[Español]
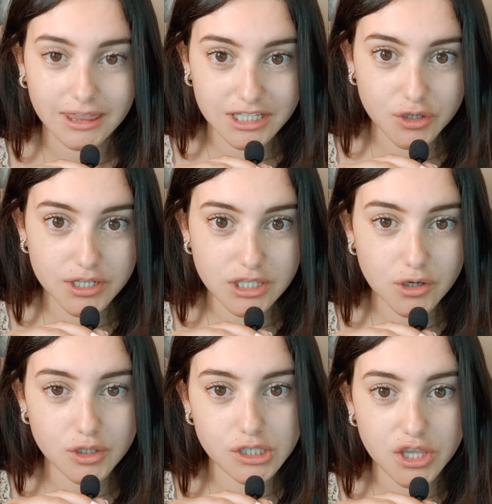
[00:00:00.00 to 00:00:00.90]
Dicho
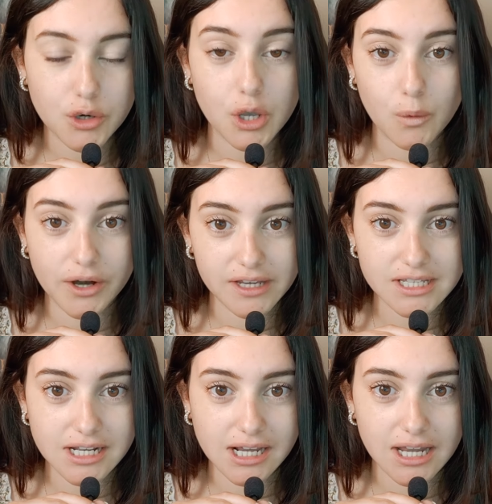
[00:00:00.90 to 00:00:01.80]
esto, considero que
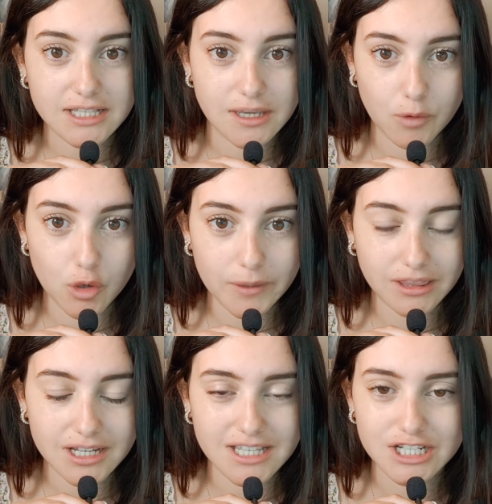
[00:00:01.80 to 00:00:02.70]
Guardianes de la Galaxia
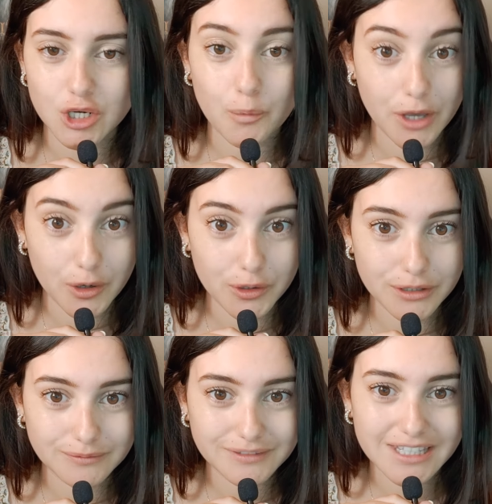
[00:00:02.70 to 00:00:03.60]
Volumen 3 es lo
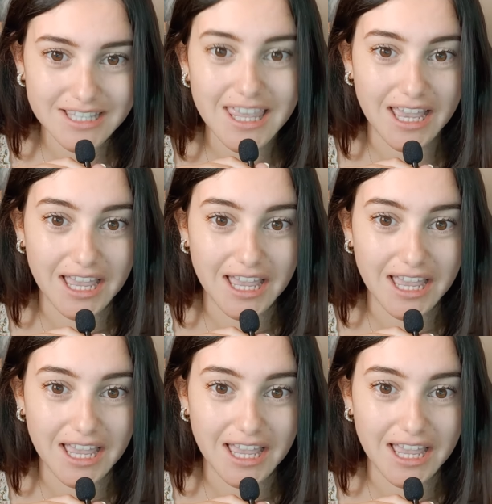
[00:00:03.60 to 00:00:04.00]
mejor desde